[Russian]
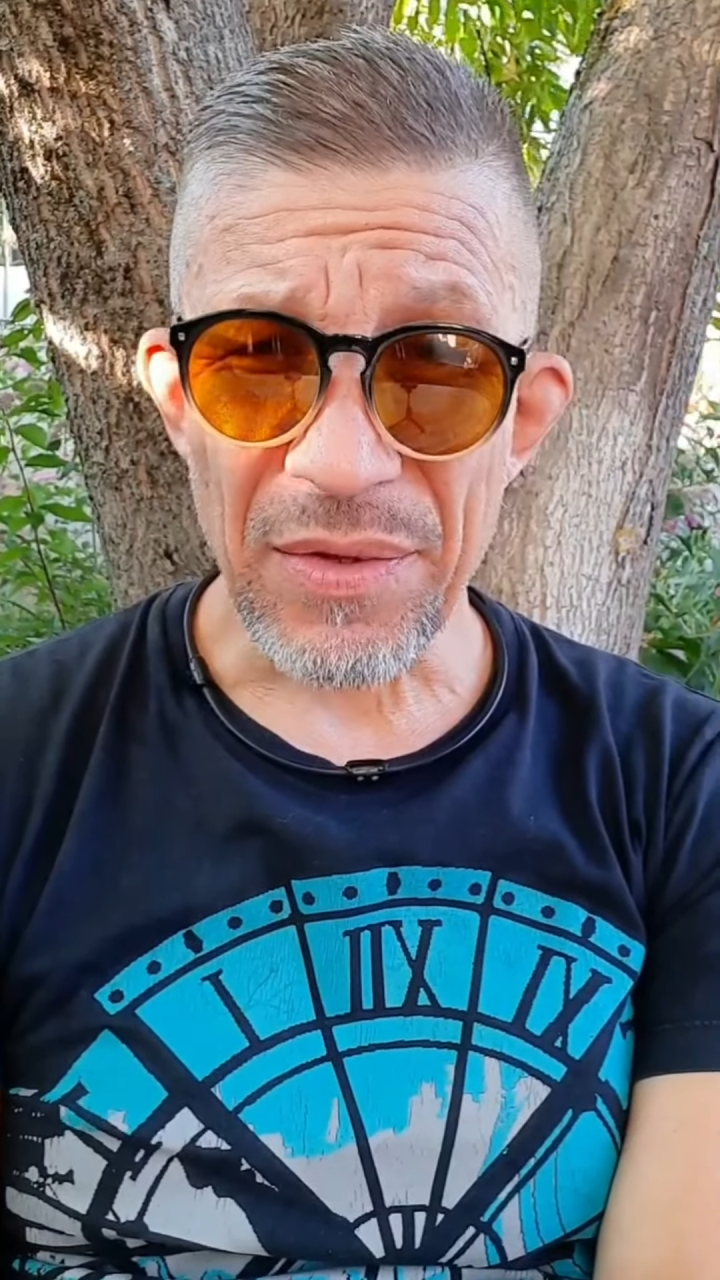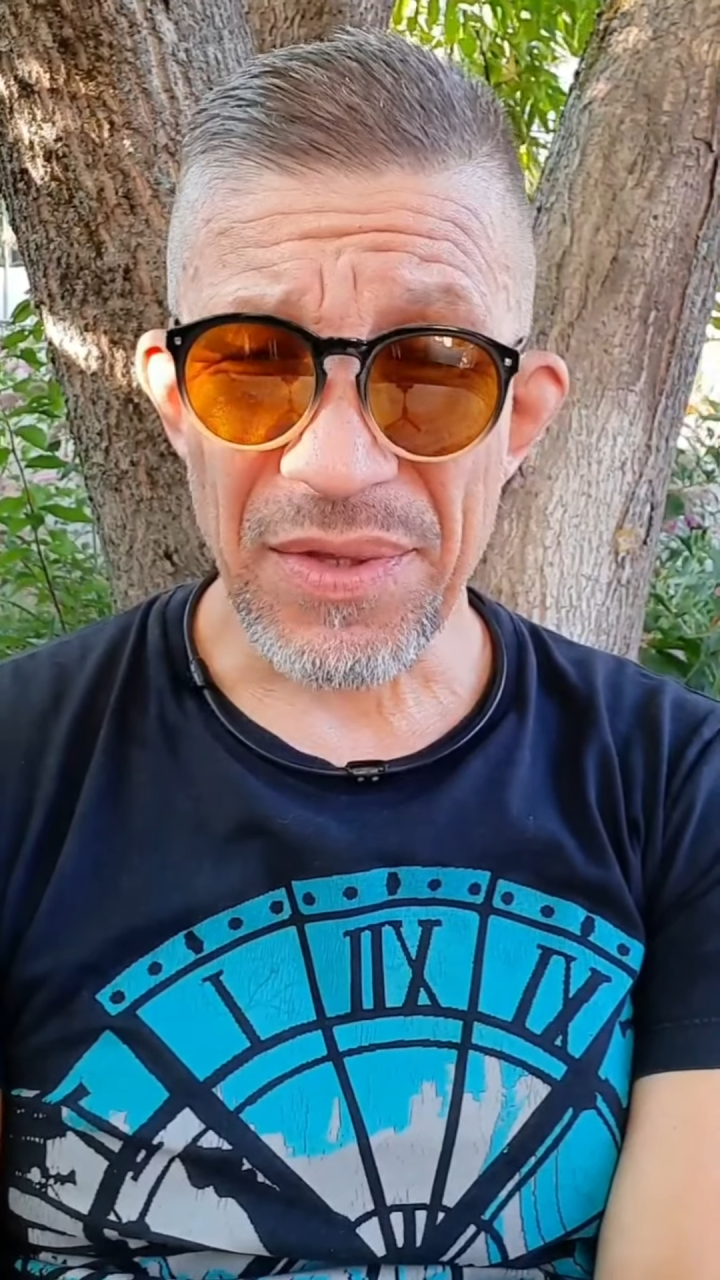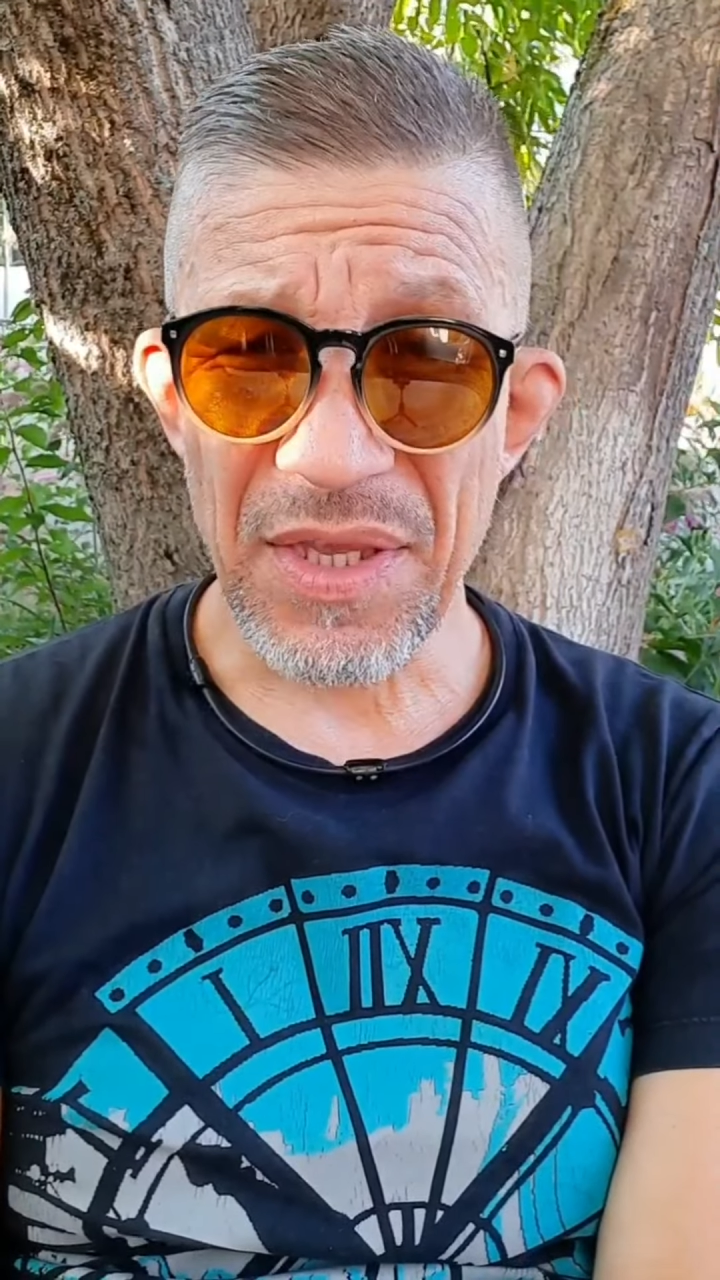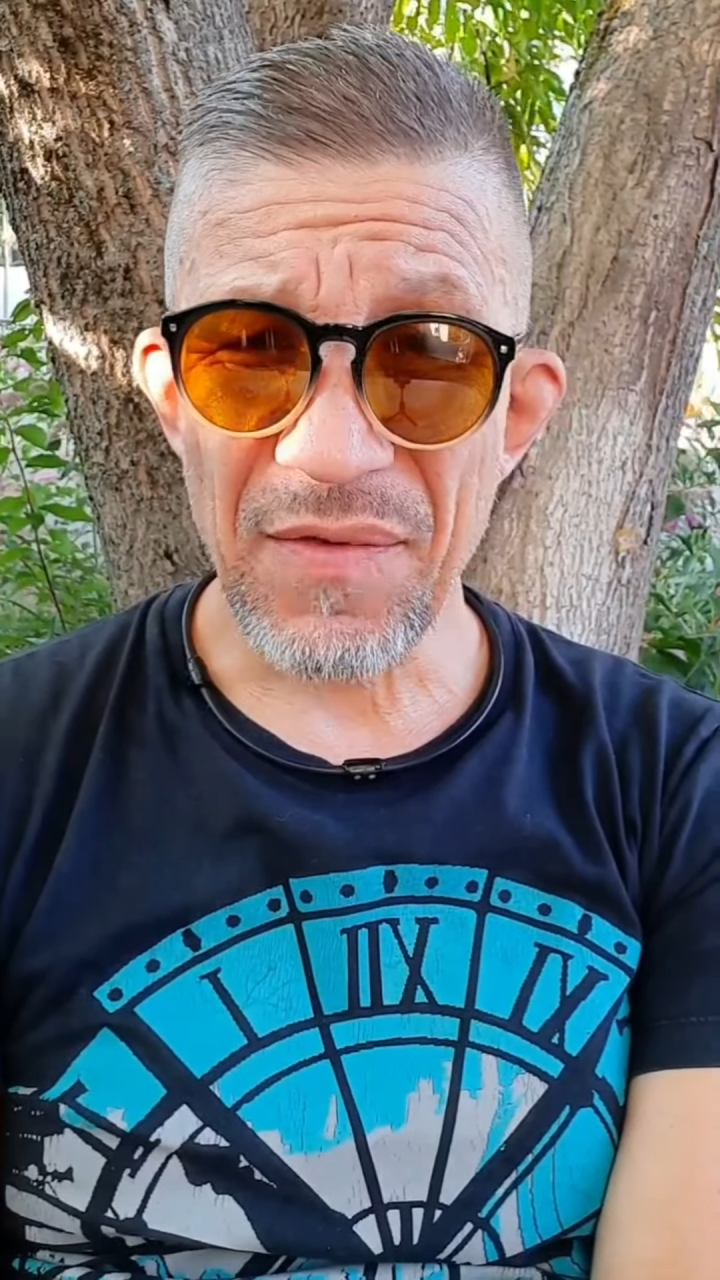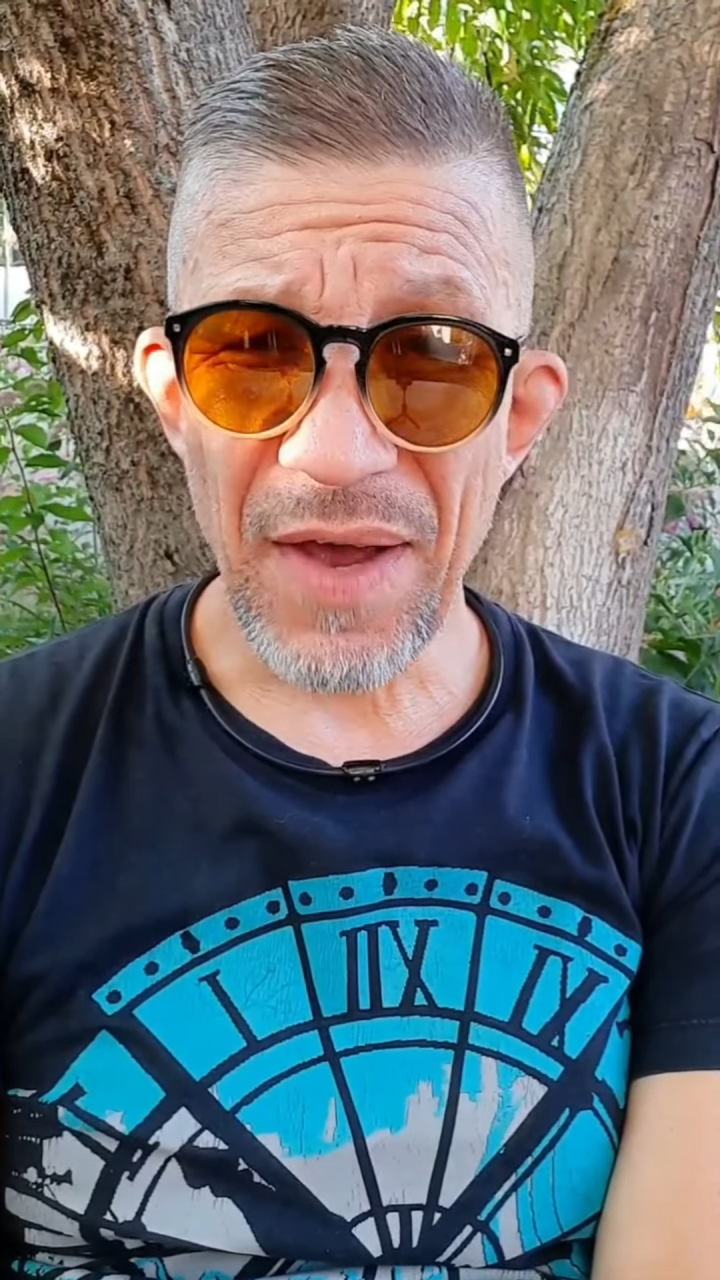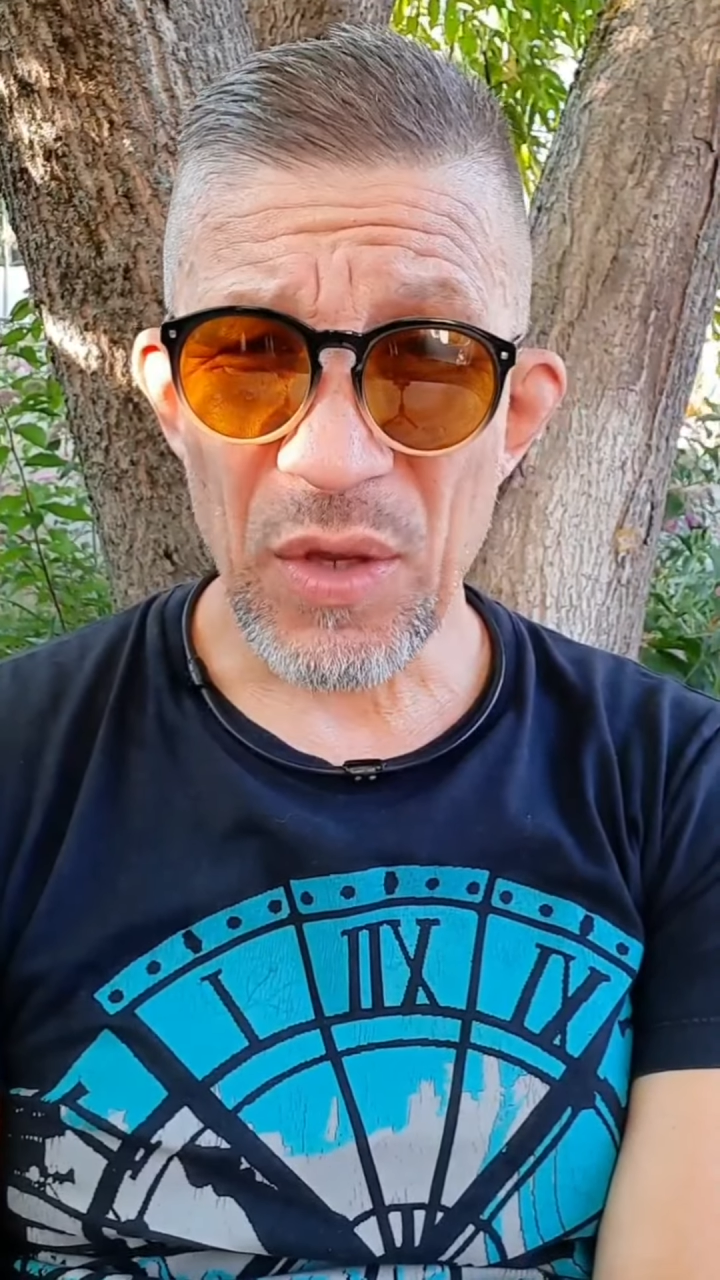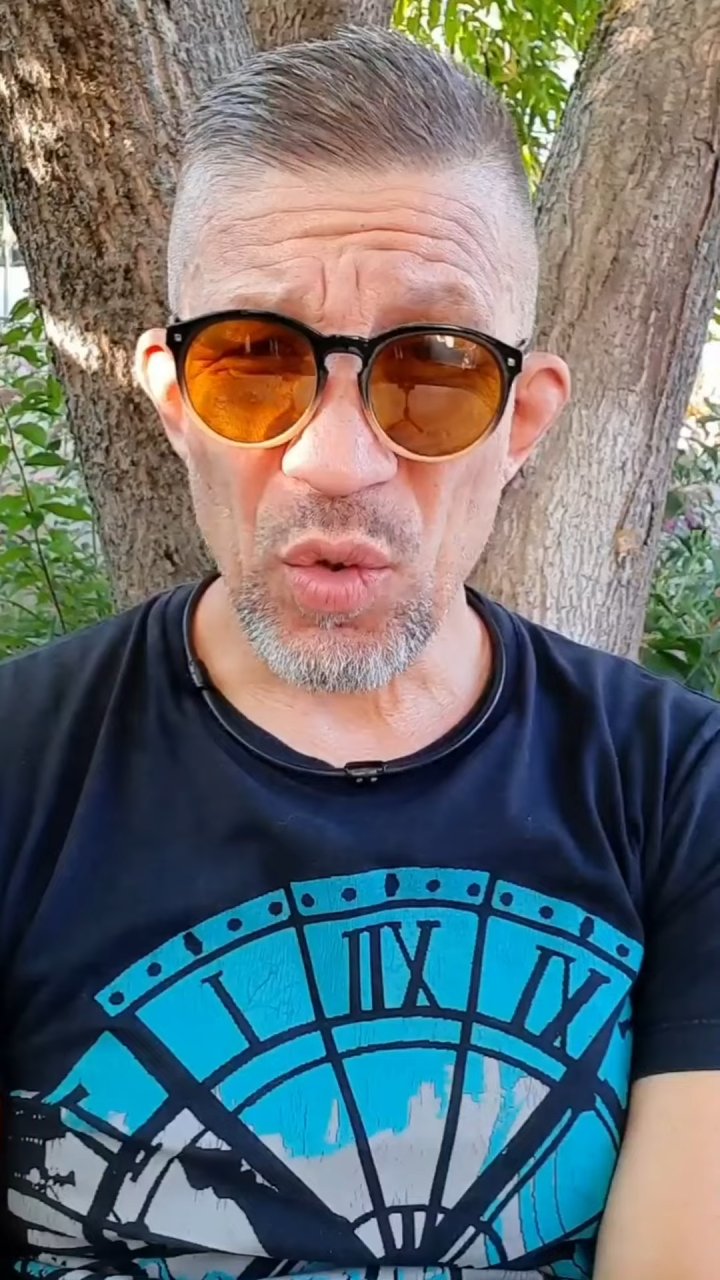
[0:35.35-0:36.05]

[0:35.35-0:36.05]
затевает